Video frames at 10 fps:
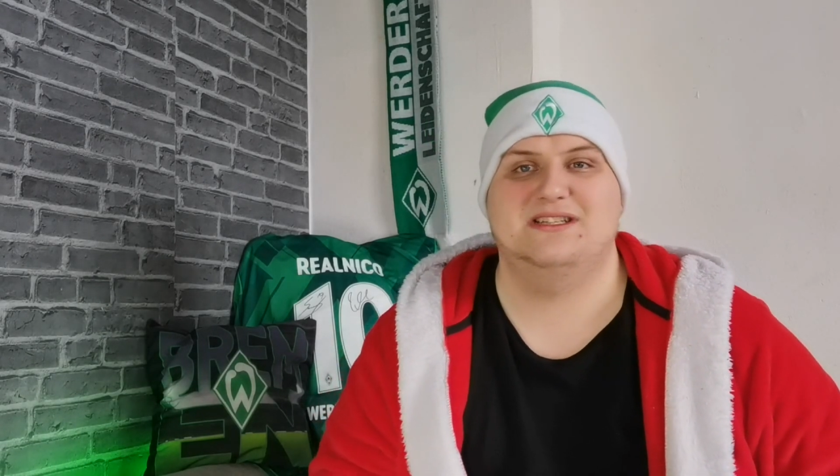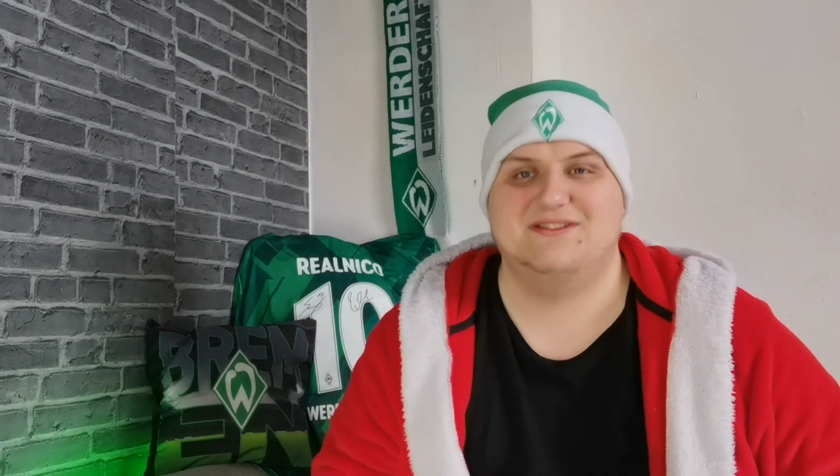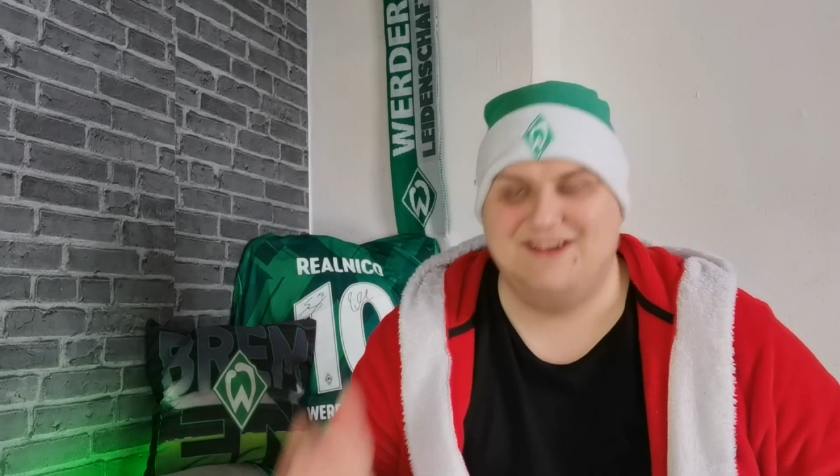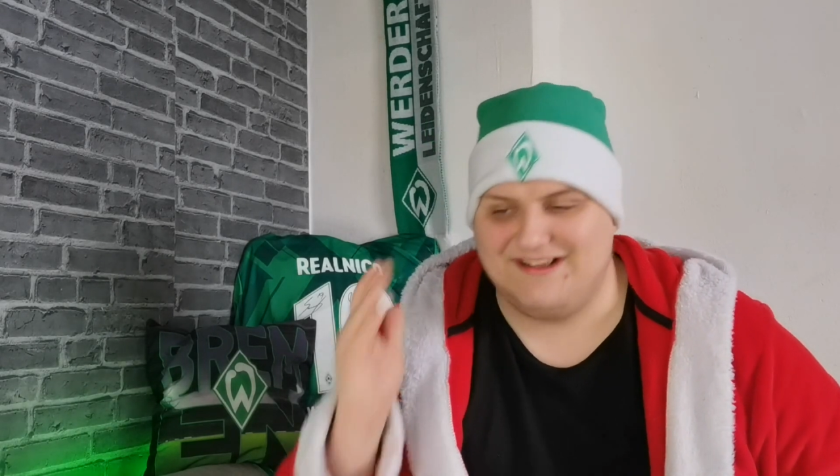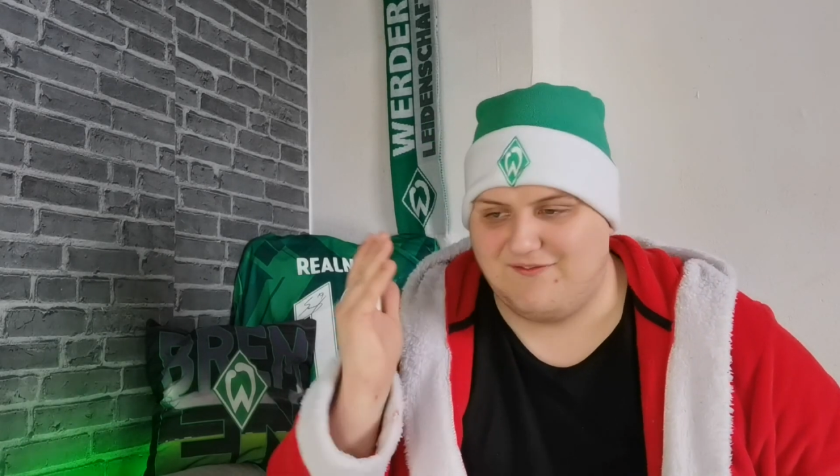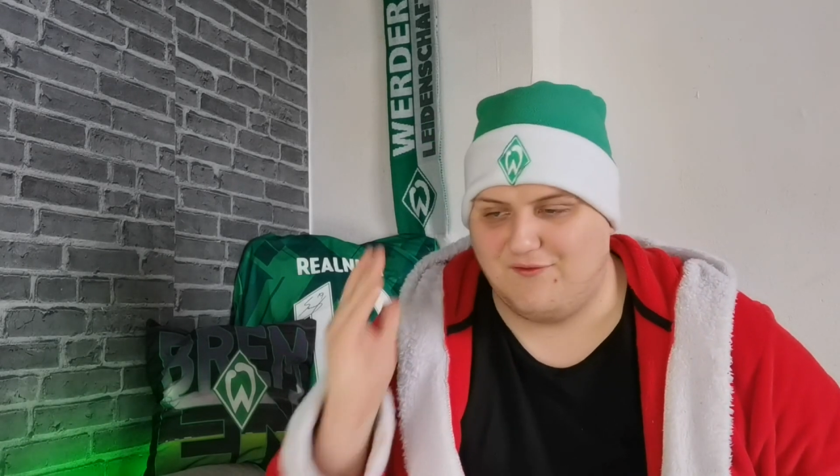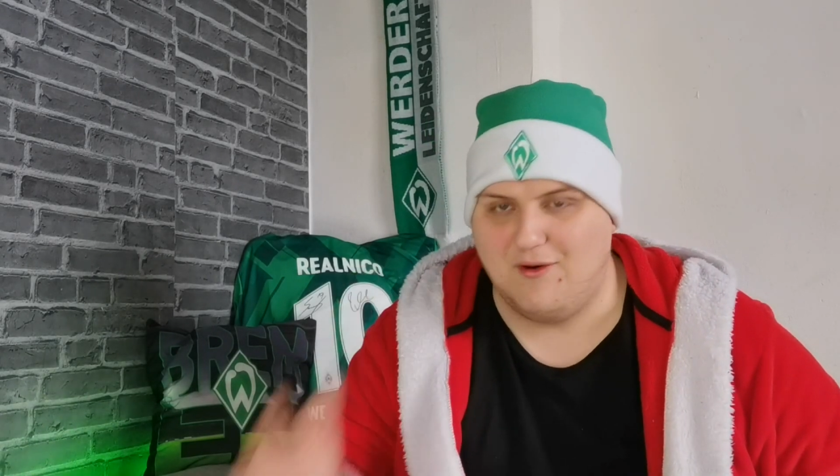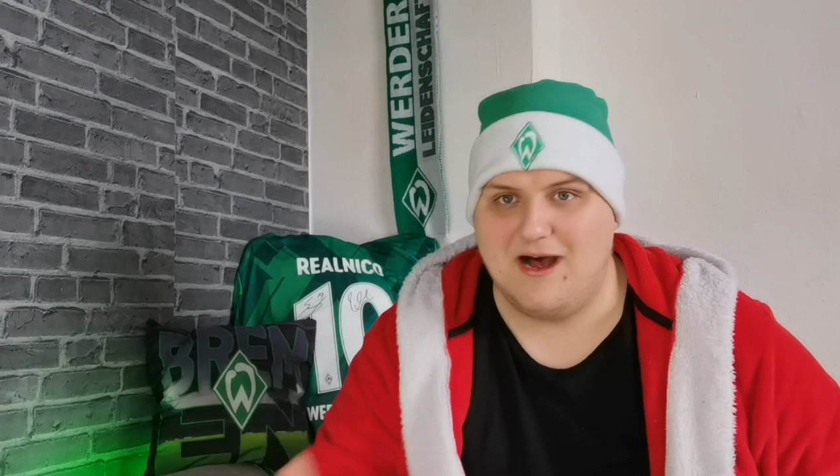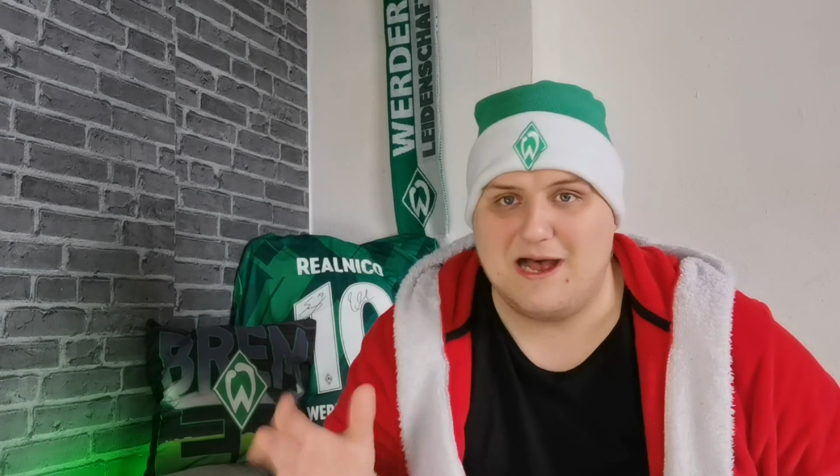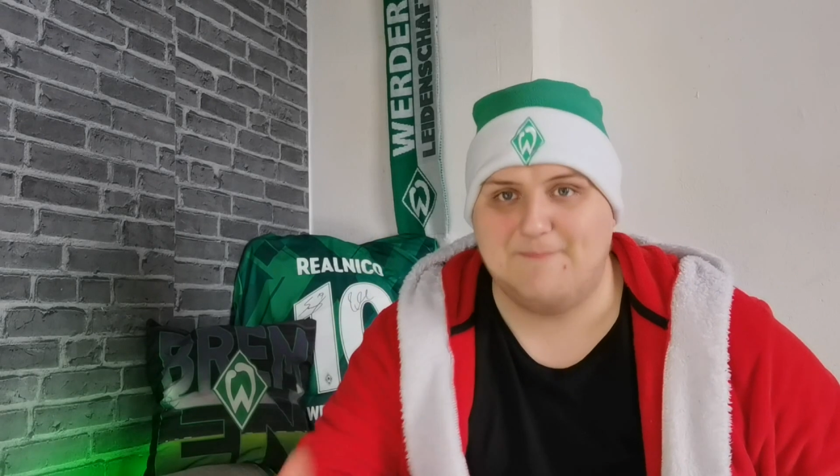Ich will es
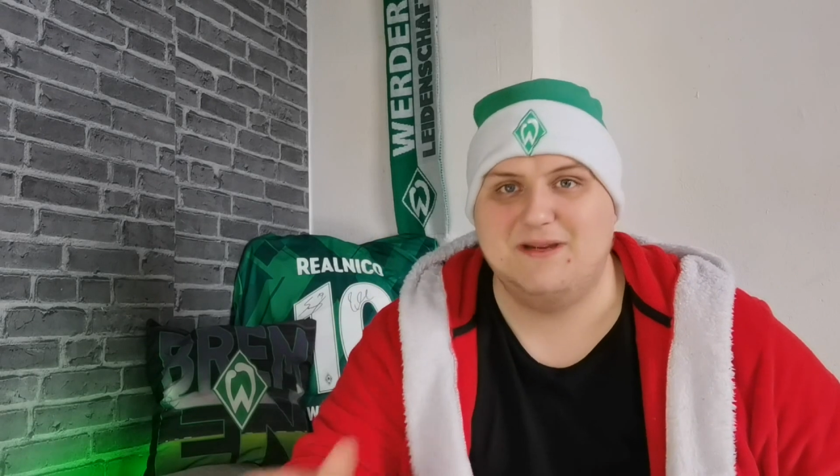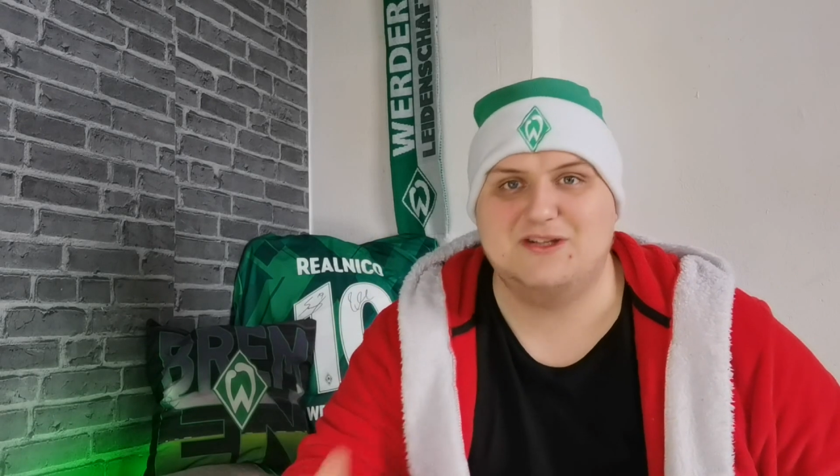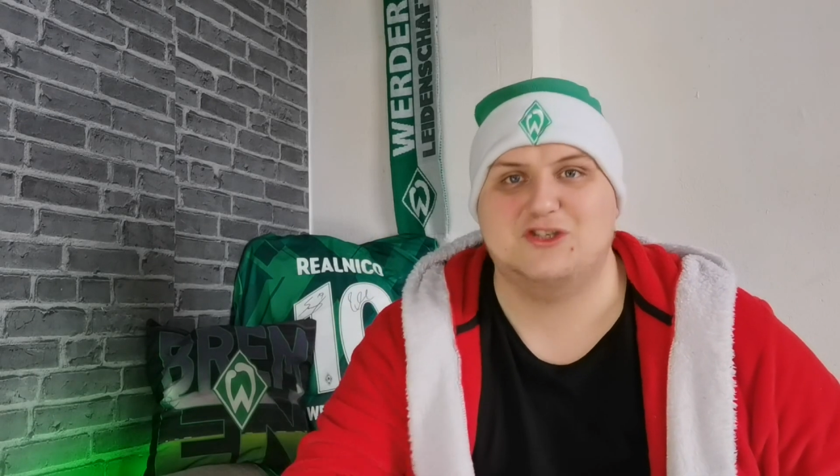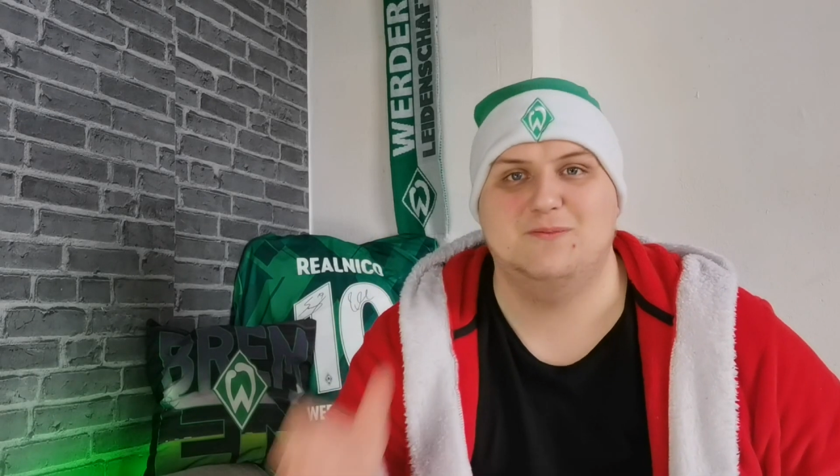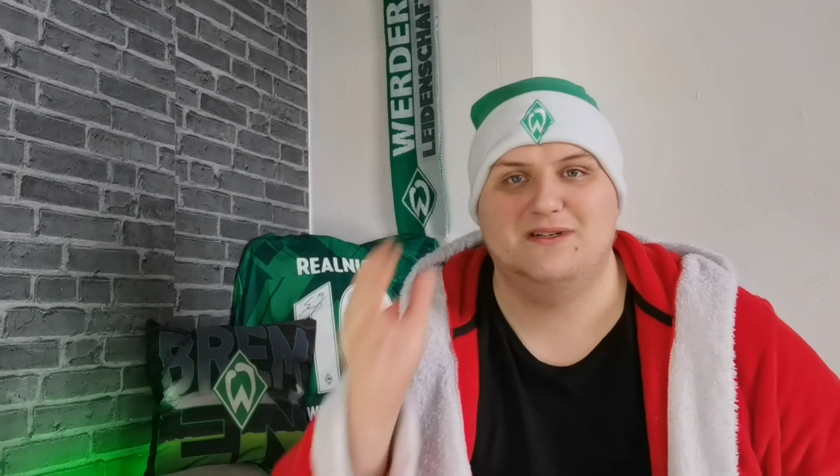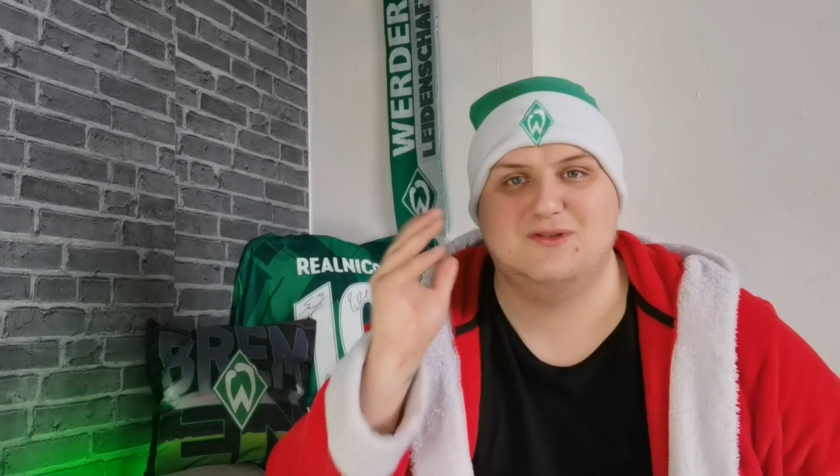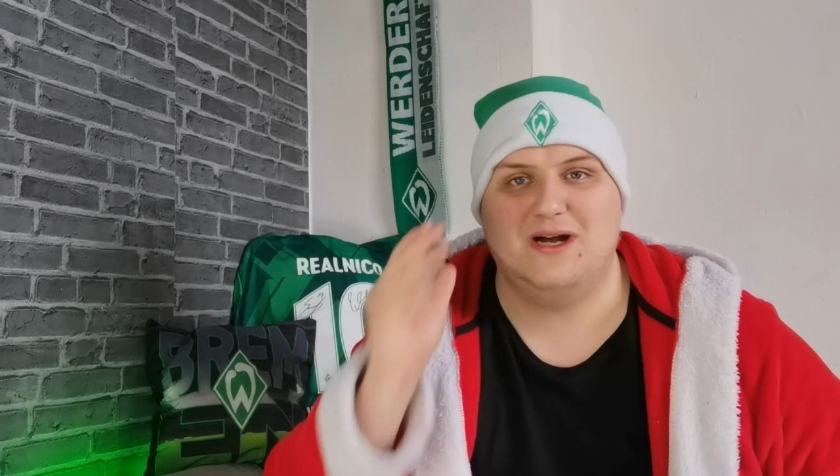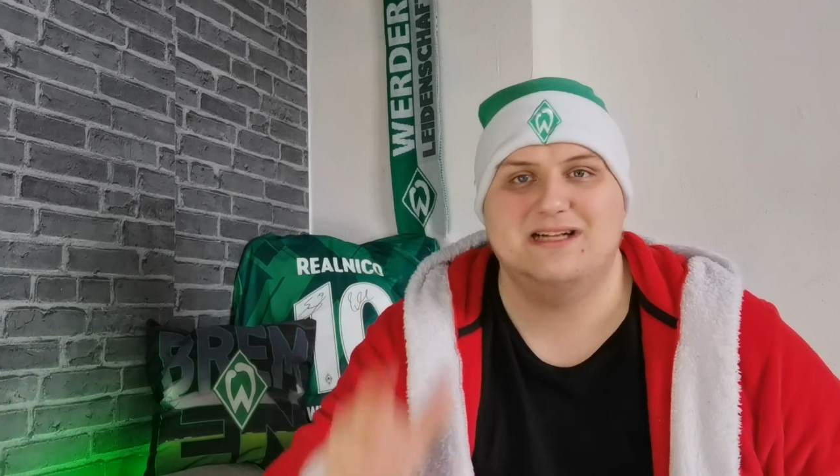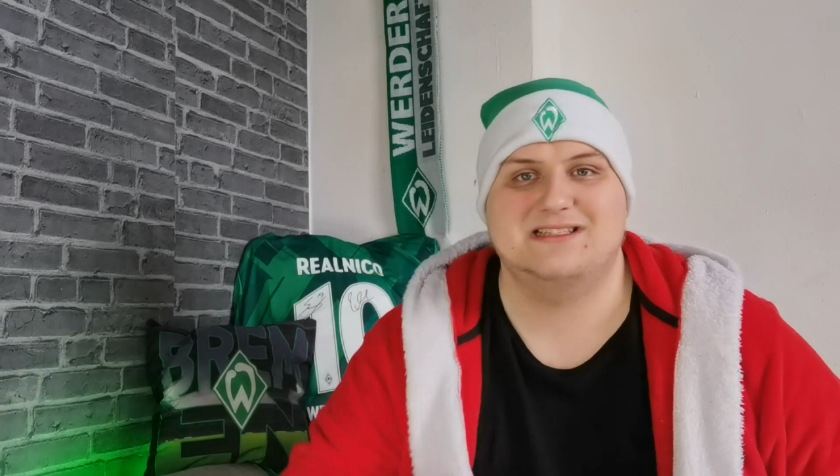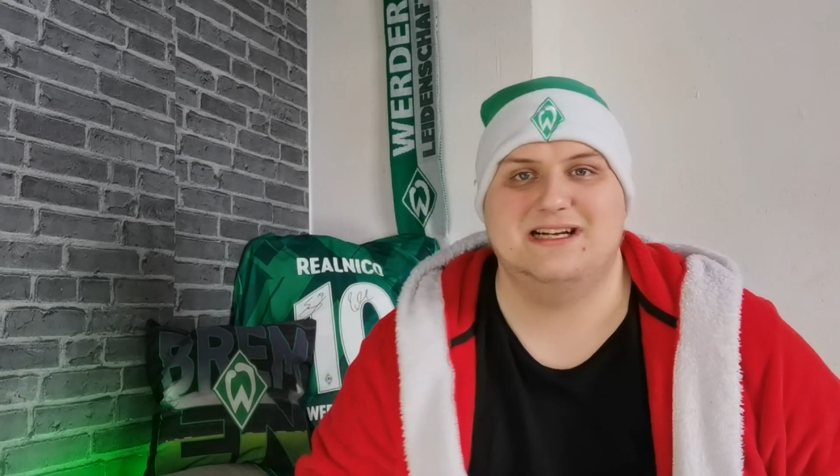vorab jetzt schon mal so
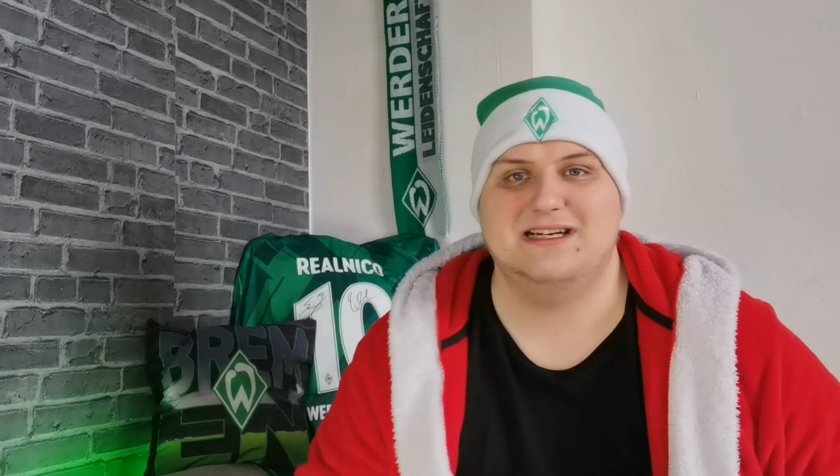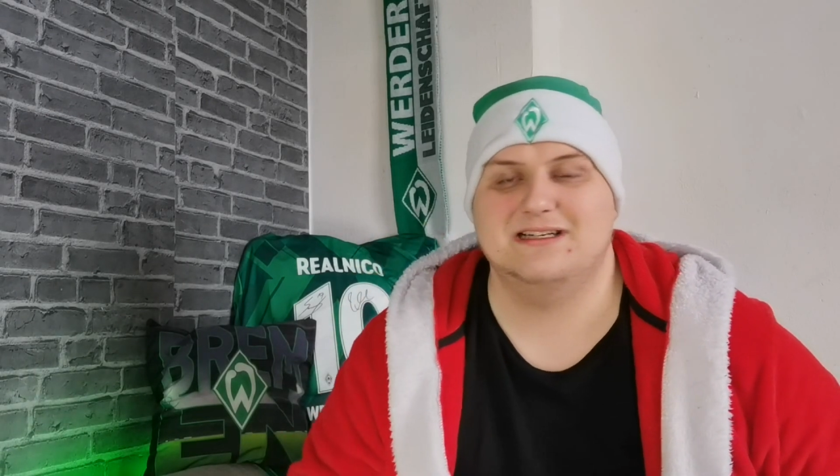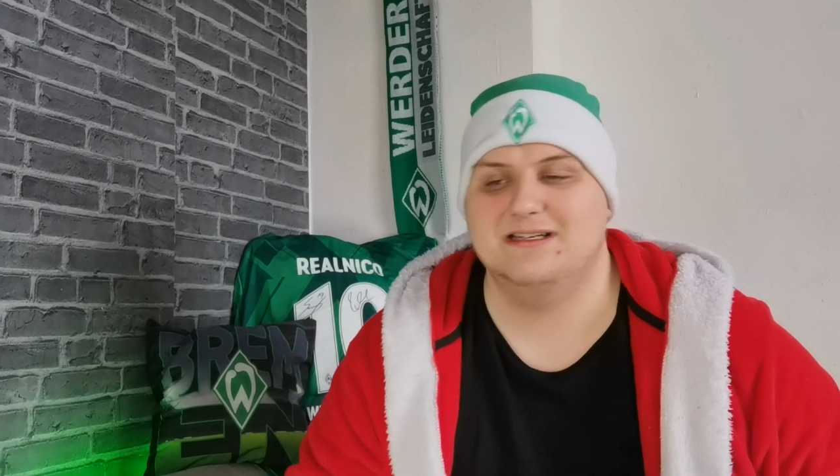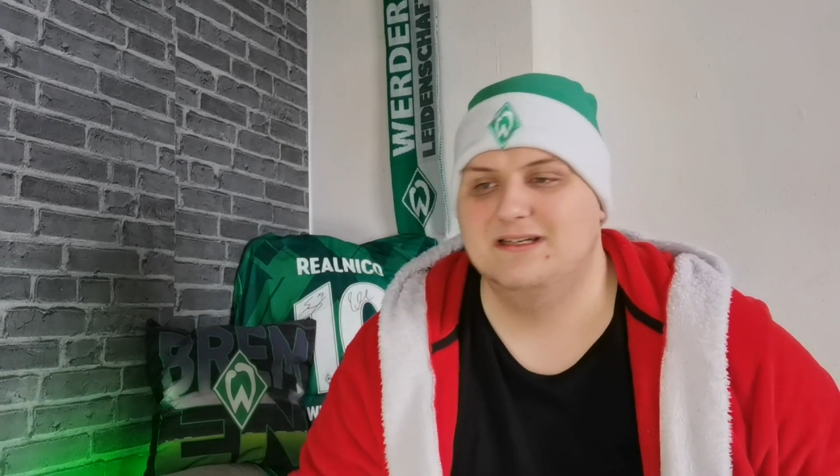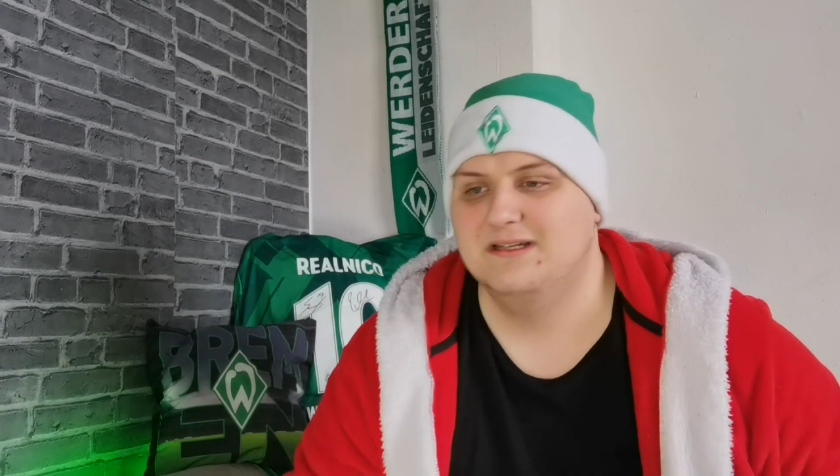hart sagen.